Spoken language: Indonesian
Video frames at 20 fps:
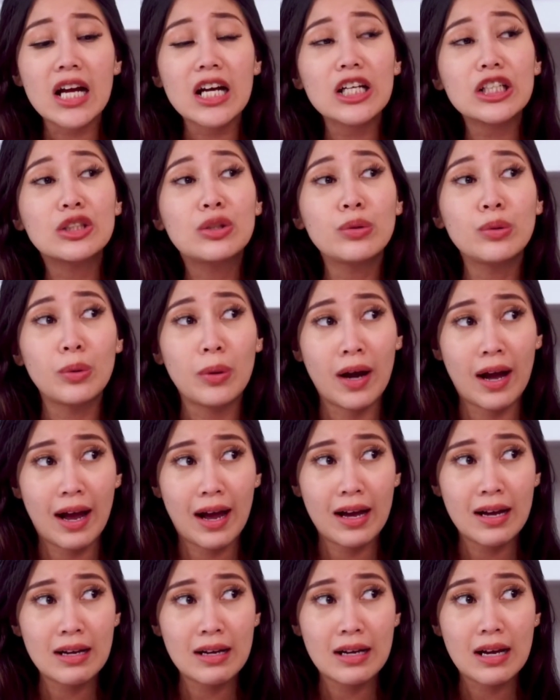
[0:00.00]
Yang
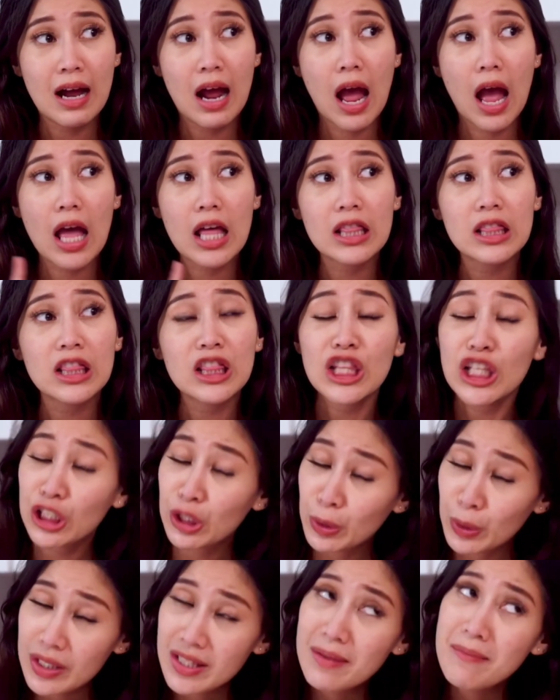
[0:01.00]
kedua
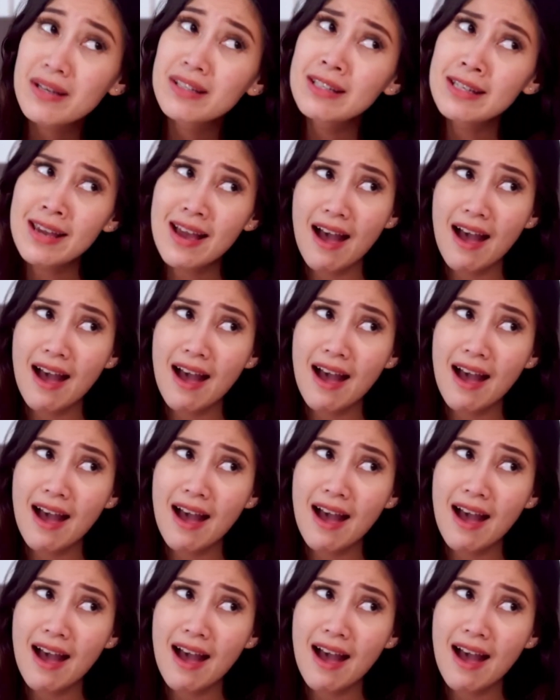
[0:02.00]
tidur sama